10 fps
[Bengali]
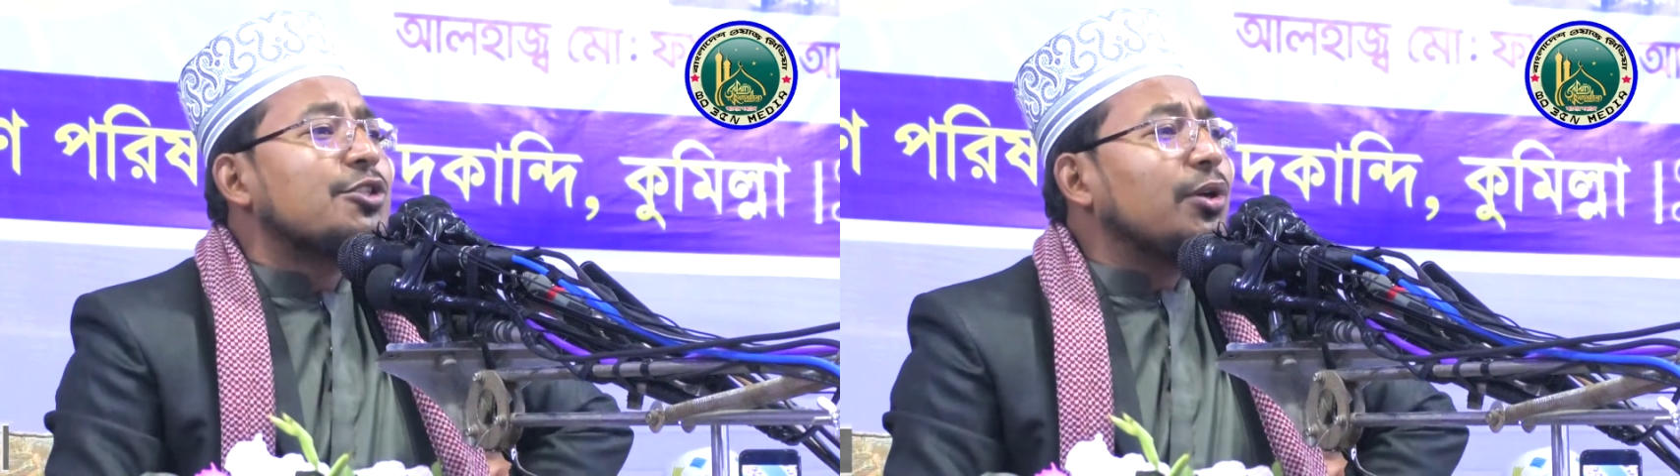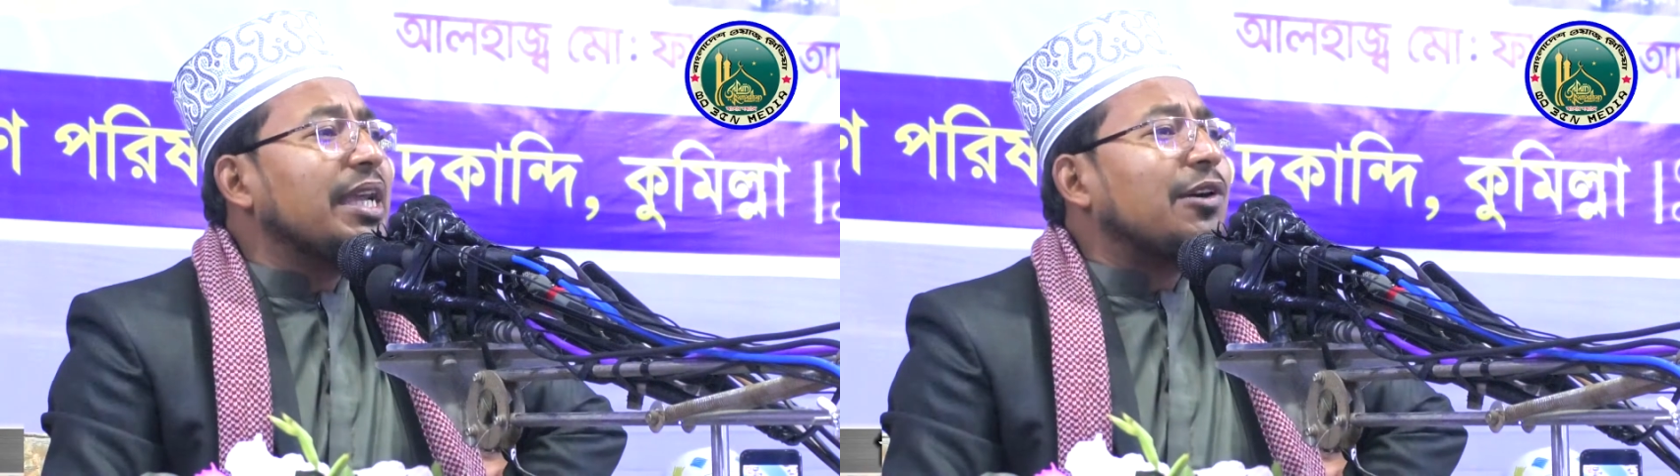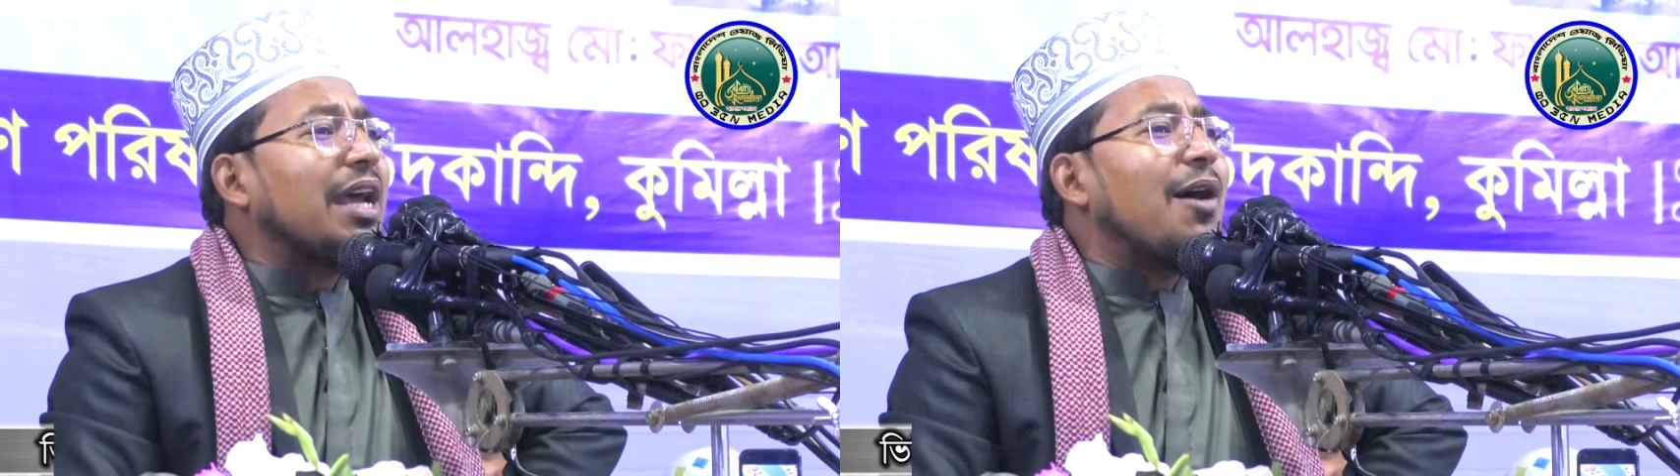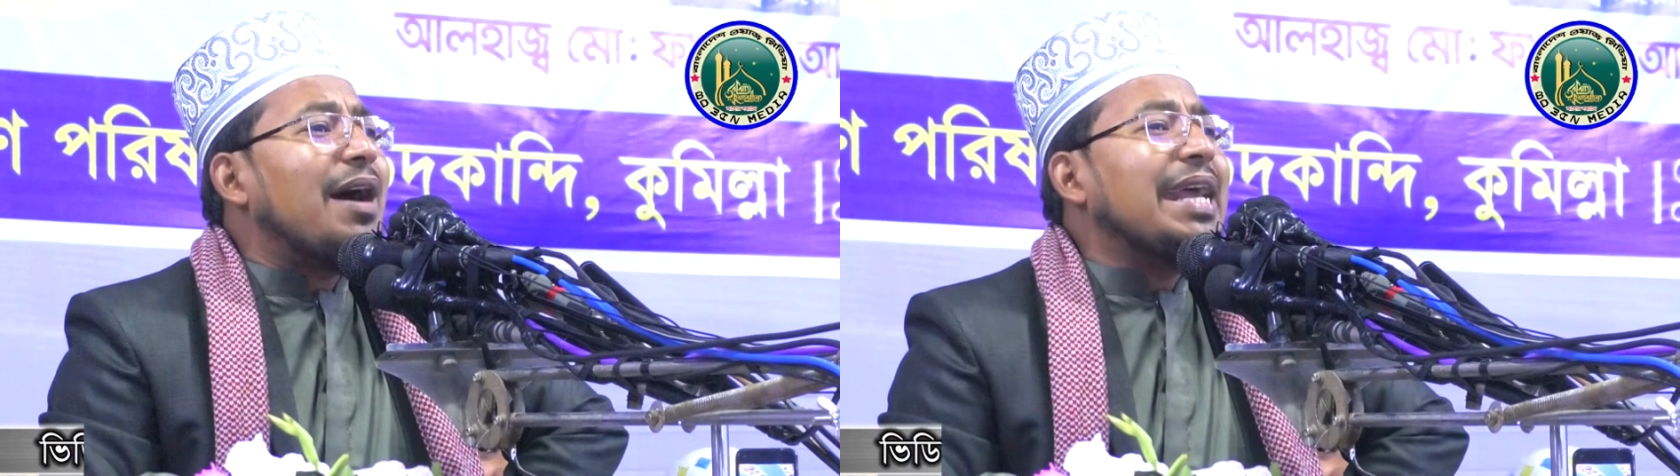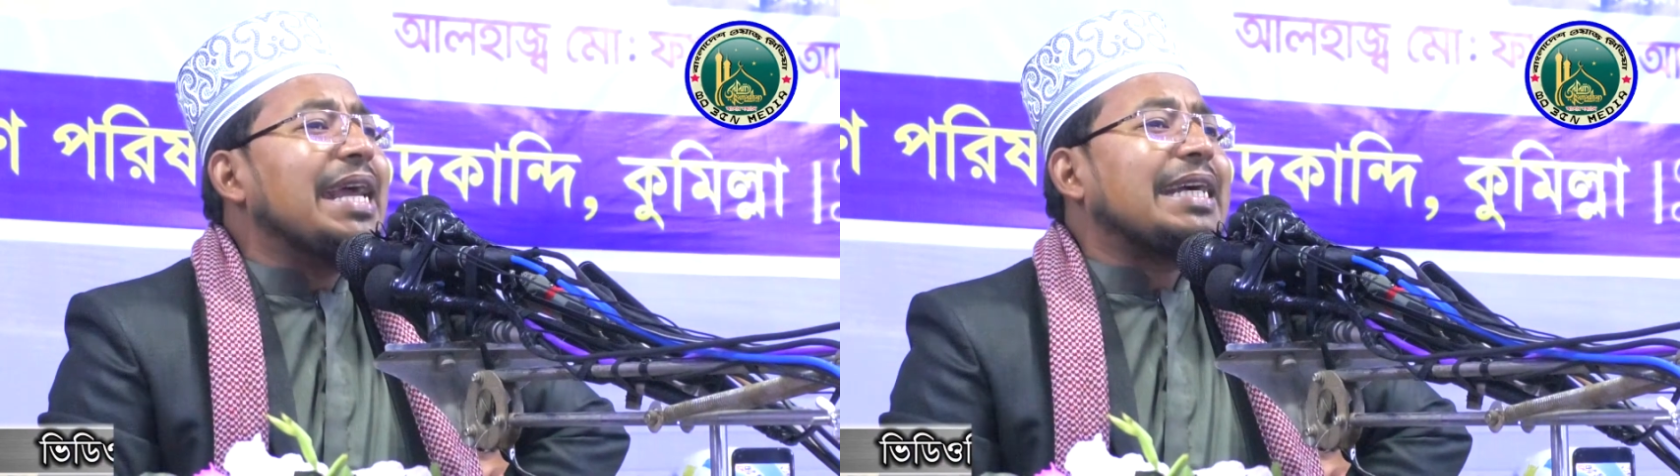চুরি করা
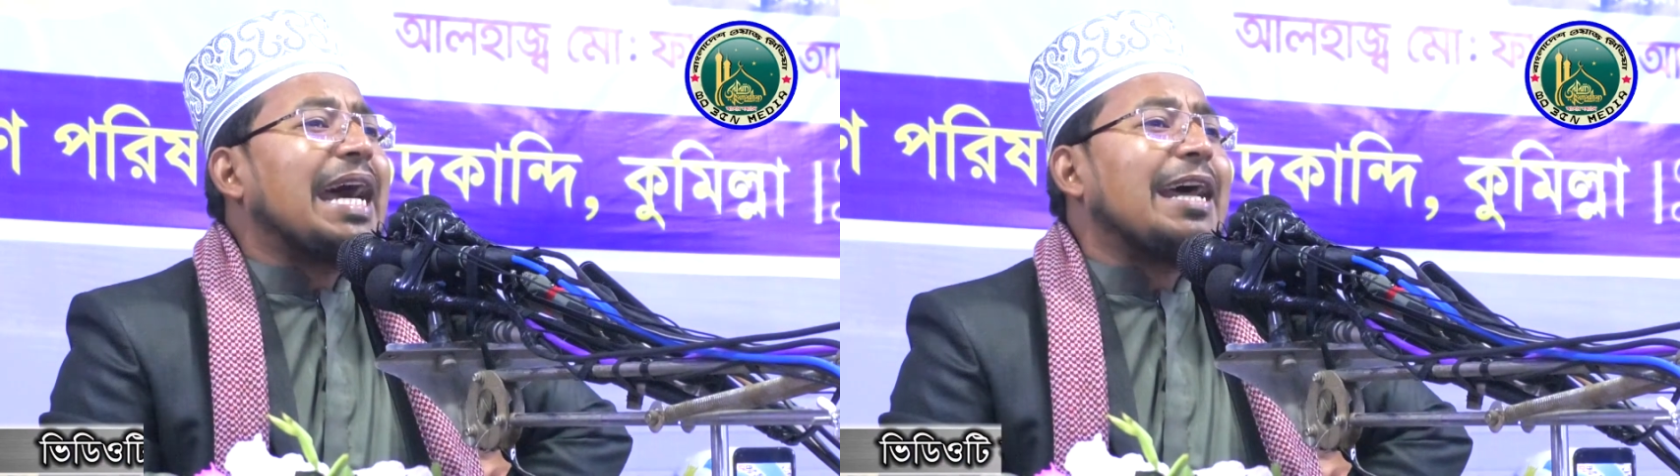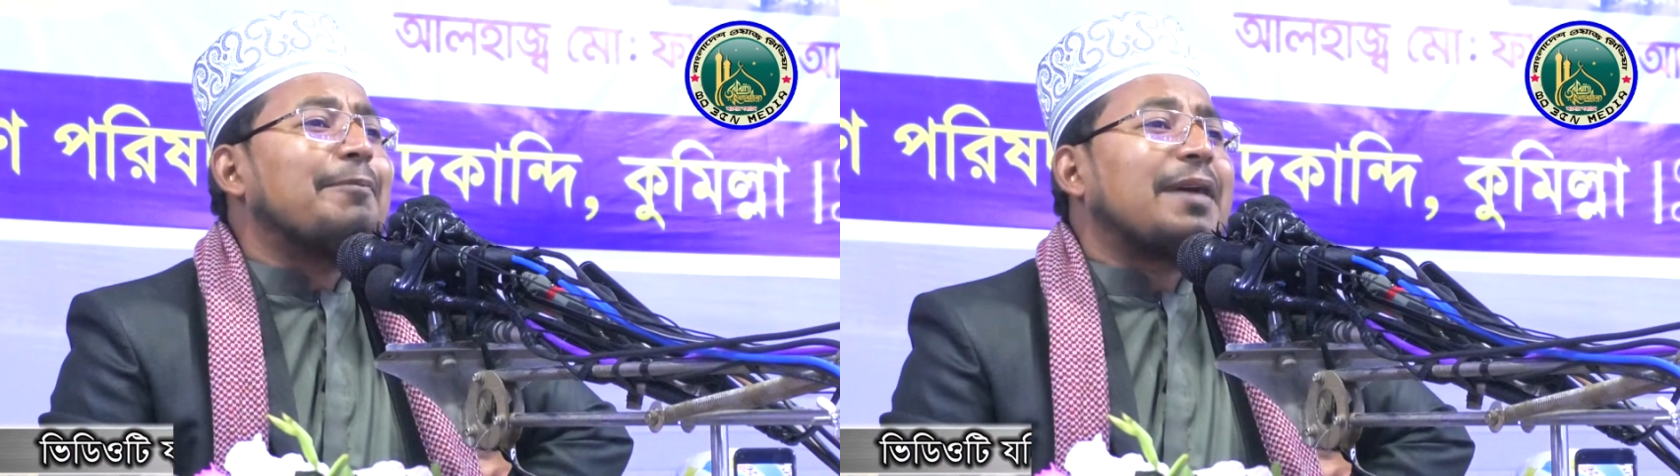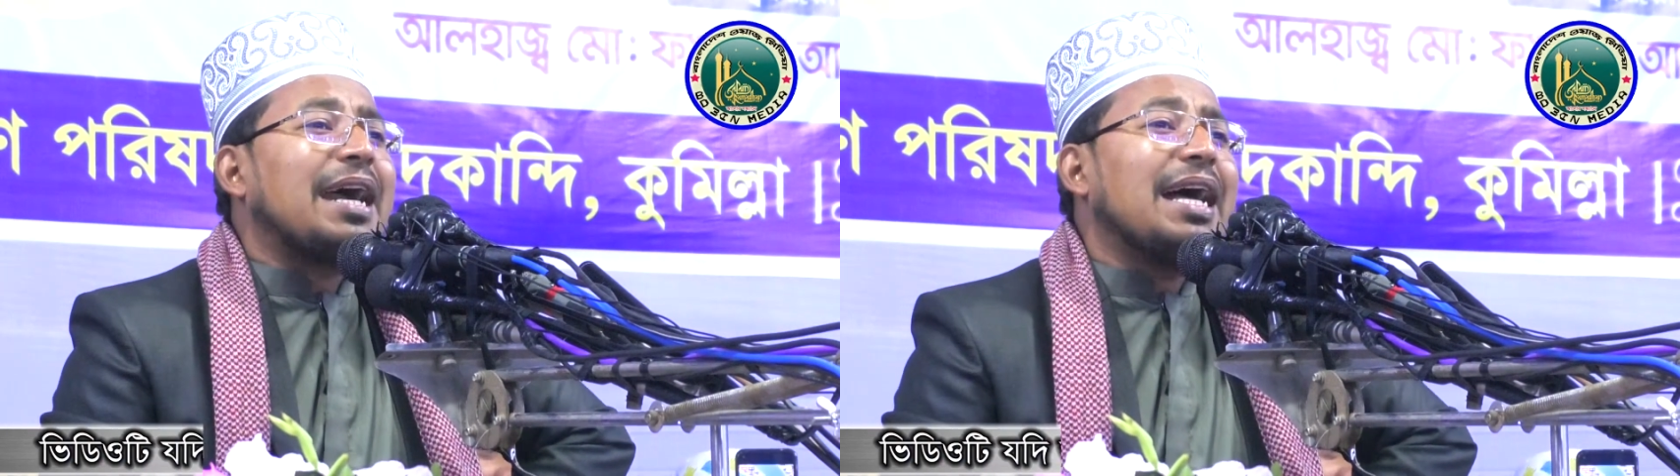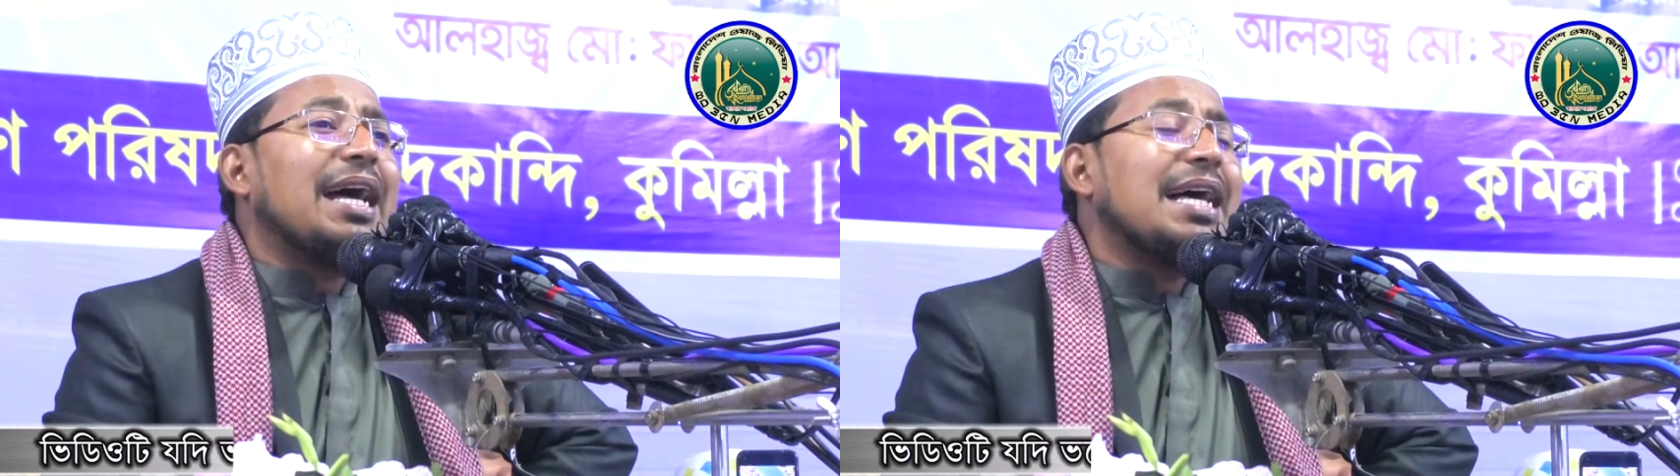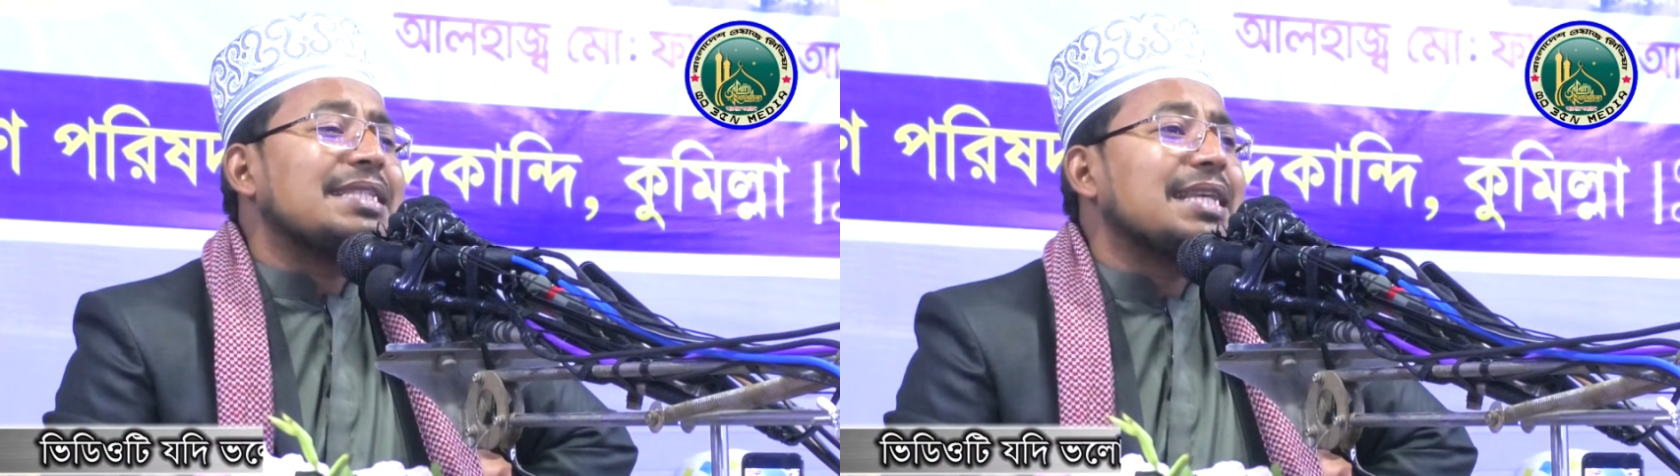অনেক খারাপ
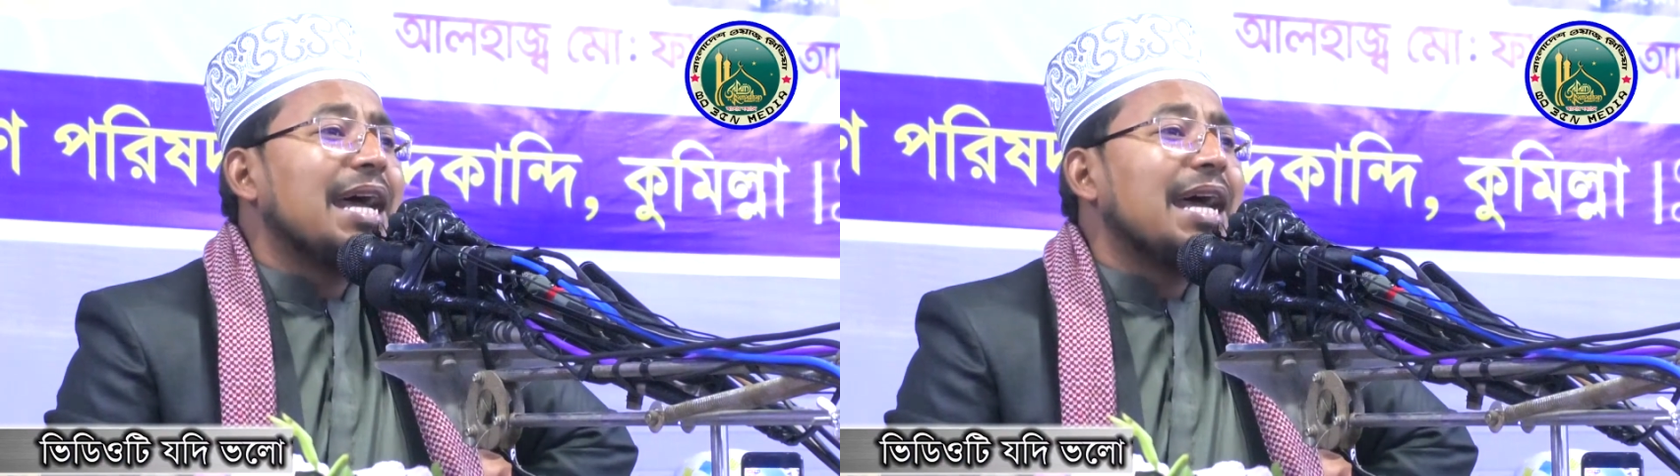কাজ